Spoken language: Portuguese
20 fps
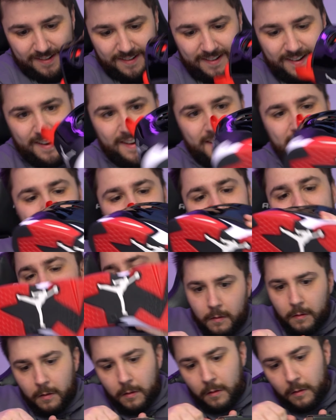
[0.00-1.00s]
Ok.
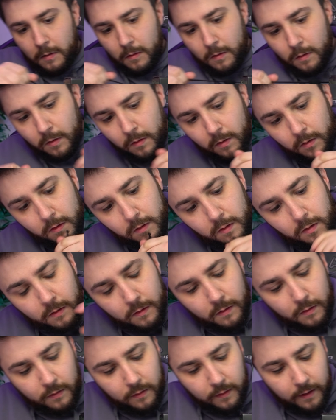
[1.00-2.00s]

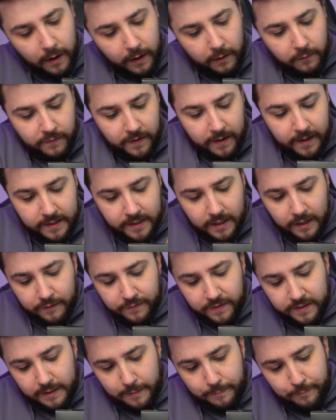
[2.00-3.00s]
Ok, ficas aí a
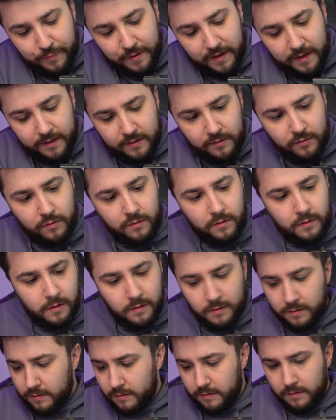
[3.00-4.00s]
fazer peso.
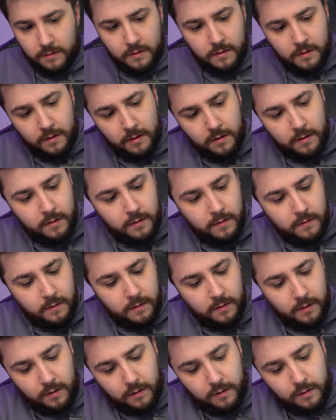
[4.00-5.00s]

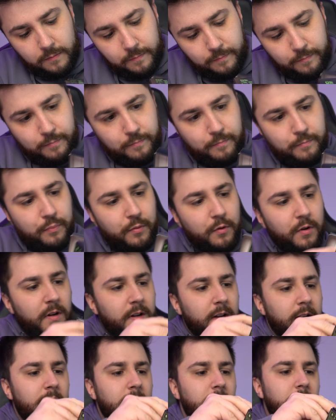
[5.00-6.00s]
E
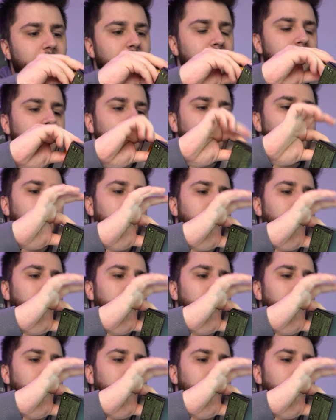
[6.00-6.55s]
depois...